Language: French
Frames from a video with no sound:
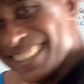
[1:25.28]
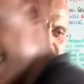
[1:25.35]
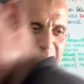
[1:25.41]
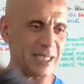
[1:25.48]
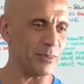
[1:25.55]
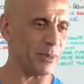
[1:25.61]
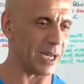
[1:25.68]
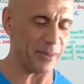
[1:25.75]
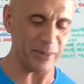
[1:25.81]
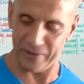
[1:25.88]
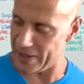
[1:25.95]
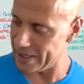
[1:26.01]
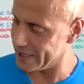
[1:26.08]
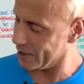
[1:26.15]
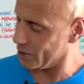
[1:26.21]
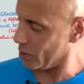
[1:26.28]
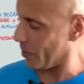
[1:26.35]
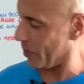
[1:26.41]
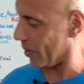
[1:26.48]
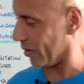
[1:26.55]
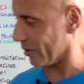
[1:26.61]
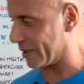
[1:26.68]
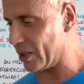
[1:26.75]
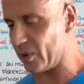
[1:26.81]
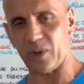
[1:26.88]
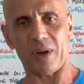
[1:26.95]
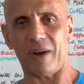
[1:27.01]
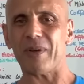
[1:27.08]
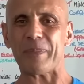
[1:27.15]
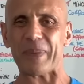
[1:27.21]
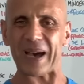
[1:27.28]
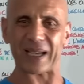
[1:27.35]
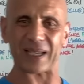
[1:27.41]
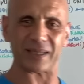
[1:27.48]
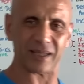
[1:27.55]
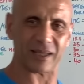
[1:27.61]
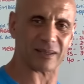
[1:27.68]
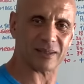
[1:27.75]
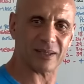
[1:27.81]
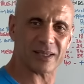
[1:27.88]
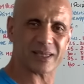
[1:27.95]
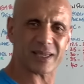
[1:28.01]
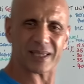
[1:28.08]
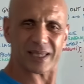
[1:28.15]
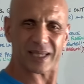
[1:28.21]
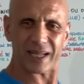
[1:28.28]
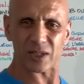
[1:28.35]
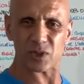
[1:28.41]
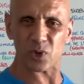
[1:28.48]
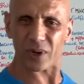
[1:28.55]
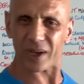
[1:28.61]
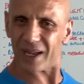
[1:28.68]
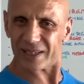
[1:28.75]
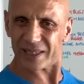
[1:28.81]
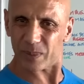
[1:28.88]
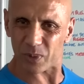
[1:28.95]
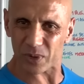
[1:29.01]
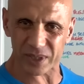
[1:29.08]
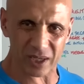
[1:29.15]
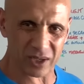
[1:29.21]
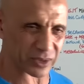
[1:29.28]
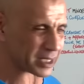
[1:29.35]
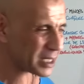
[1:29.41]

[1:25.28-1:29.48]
Merci, mon ami. Vas-y, tu peux continuer. On ne va pas arrêter. Ça, c'est naturel. C'est pour ça qu'on est